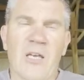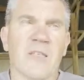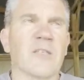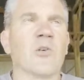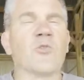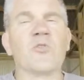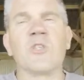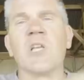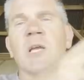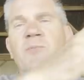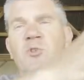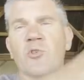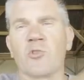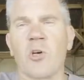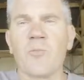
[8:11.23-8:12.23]
C'est aussi
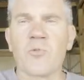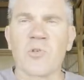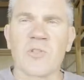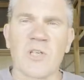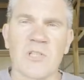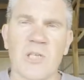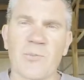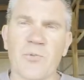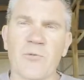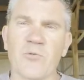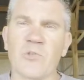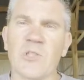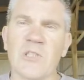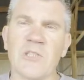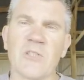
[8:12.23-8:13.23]
l'epsotope que certains peuvent
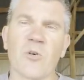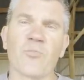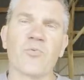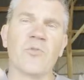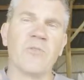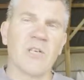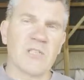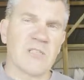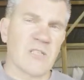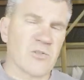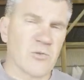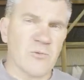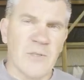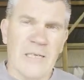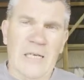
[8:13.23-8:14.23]
utiliser en
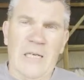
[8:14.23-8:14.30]
pulvérisation.